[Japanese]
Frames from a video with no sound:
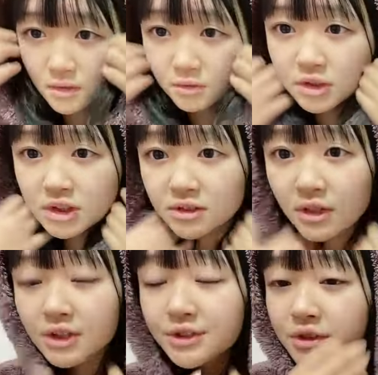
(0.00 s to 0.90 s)
うち
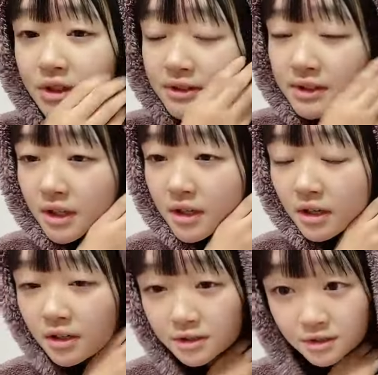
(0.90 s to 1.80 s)
はあそうですなん
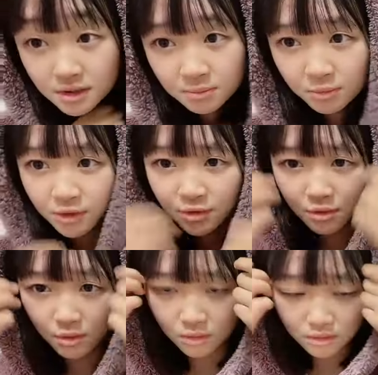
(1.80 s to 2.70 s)
かそうだもう一
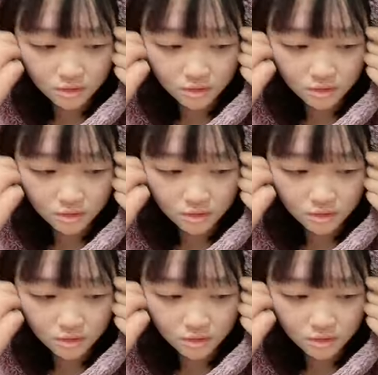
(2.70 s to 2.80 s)
個